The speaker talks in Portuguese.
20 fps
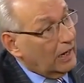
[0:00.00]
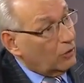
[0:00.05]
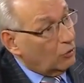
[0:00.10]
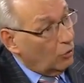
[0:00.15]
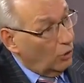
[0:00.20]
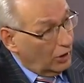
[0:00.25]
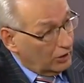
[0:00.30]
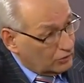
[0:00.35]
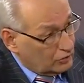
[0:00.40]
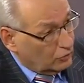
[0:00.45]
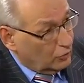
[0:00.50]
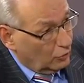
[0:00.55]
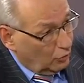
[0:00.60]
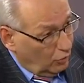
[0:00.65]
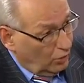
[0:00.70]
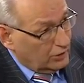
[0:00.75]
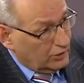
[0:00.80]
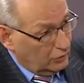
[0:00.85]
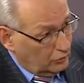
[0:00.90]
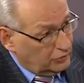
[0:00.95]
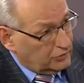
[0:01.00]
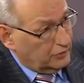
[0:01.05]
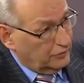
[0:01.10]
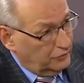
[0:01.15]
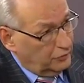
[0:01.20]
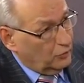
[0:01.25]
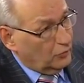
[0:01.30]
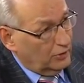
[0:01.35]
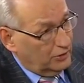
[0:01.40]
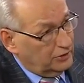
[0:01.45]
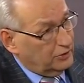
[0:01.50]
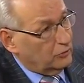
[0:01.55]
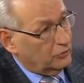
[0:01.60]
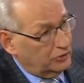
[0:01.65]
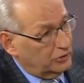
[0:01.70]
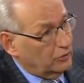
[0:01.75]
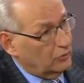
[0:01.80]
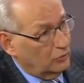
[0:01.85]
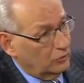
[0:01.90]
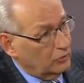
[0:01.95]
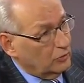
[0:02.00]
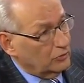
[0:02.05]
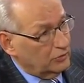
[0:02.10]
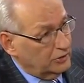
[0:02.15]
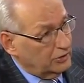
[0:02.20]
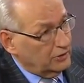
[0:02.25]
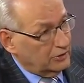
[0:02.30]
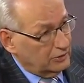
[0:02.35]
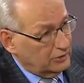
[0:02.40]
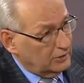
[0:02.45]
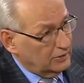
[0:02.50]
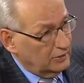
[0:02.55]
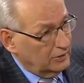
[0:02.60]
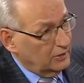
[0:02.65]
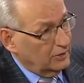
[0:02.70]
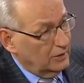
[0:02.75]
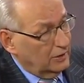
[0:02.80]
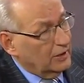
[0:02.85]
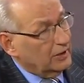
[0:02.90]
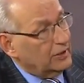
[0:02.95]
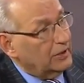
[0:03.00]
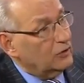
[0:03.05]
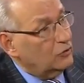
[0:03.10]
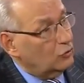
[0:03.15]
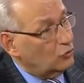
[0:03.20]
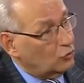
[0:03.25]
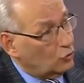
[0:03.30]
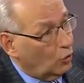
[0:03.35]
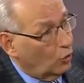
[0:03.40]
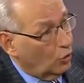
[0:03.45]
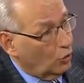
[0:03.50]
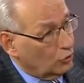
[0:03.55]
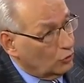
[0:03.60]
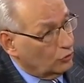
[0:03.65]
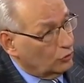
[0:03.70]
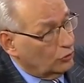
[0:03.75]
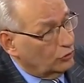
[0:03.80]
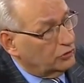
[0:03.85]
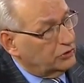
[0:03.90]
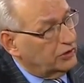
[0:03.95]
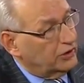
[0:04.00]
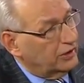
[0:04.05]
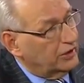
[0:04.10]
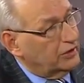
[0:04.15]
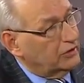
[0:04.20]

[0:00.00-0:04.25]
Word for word: A nosso Código Civil, no artigo 2 diz que todos os